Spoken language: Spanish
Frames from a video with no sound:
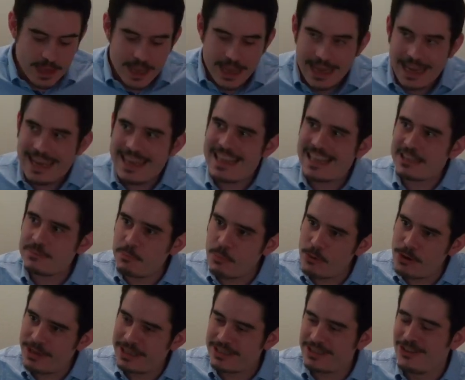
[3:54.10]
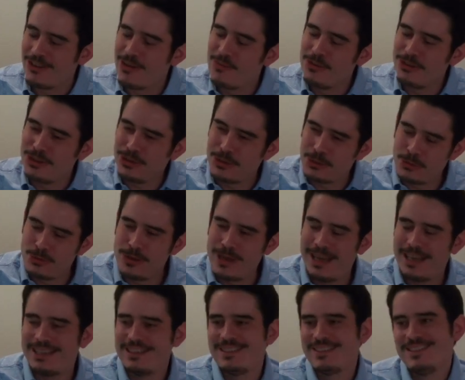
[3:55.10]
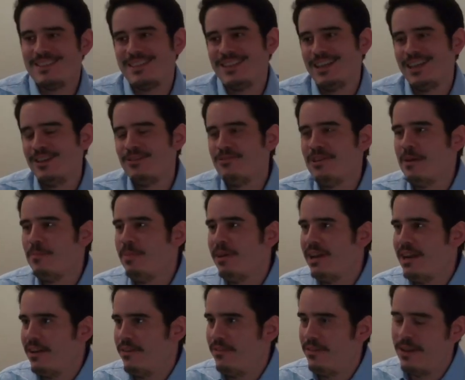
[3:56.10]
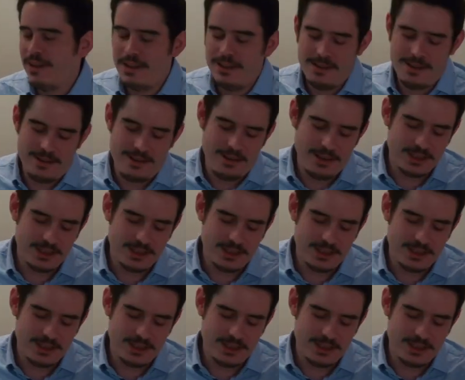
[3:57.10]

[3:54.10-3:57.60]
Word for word: y después, como titula en un epígrafe eh,